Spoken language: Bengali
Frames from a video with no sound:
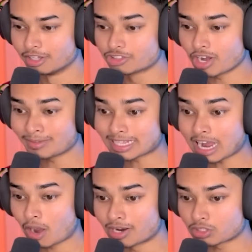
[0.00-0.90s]
চলো আমাদের
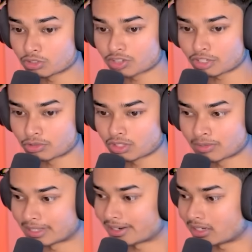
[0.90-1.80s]
খাওয়ার তো জোগাড় করতে
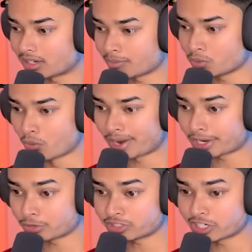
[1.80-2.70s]
হবে তারা কিনা আমি
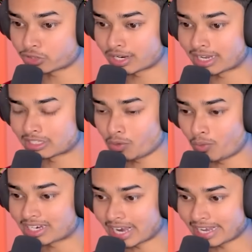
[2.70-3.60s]
ওয়াটারও শেষ হয়ে গেছে
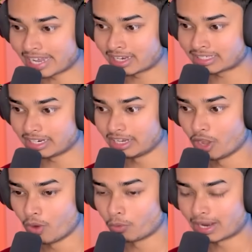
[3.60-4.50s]
ওয়াটার খেয়ে আসি
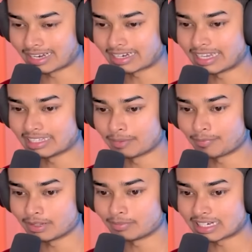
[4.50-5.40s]
ওয়াটার খেয়ে
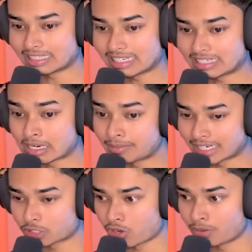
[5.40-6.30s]
তারপরে আমাকে টেস্টটা
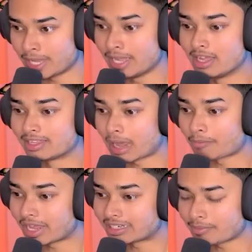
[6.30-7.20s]
মেটাতে হবে
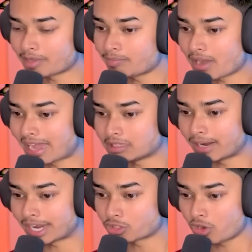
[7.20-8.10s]
তারপরে এসে আমাকে ফাঁদ
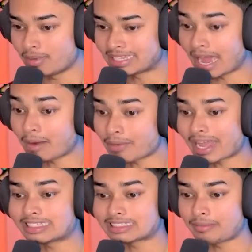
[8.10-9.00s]
বানাতে হবে তারপরে
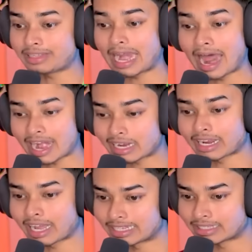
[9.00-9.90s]
আজকে আমাদের আর
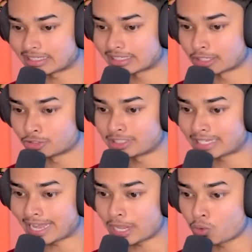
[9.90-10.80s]
একটা কাজ আছে সেটা
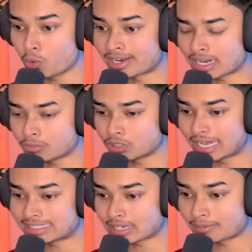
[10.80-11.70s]
হচ্ছে এই গুহাটার
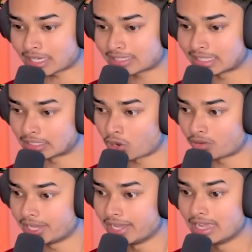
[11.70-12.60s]
মধ্যে আজকে আমাকে যেতে হবে